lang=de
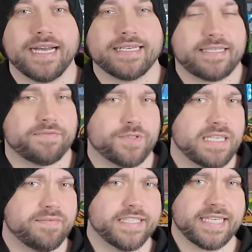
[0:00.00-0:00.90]
Nein, das hat
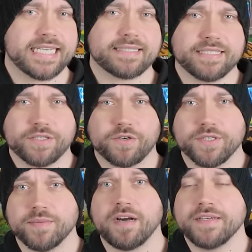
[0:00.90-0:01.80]
wohl irgendwelche rechtlichen
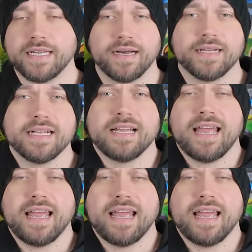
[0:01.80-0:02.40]
Gründe mal wieder.